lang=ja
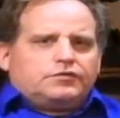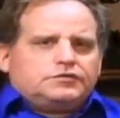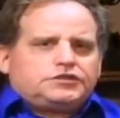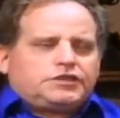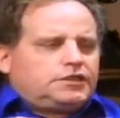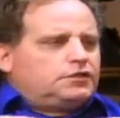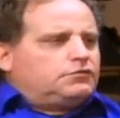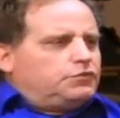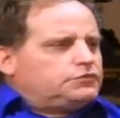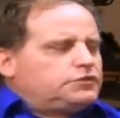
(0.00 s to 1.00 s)
視点
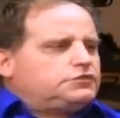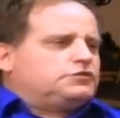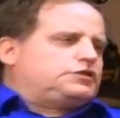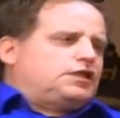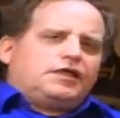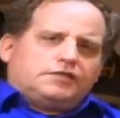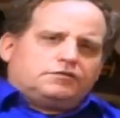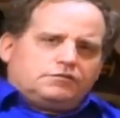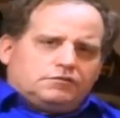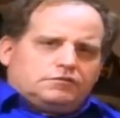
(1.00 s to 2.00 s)
を持ってる人じゃない
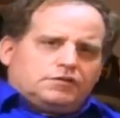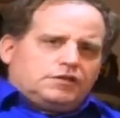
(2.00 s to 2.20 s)
と、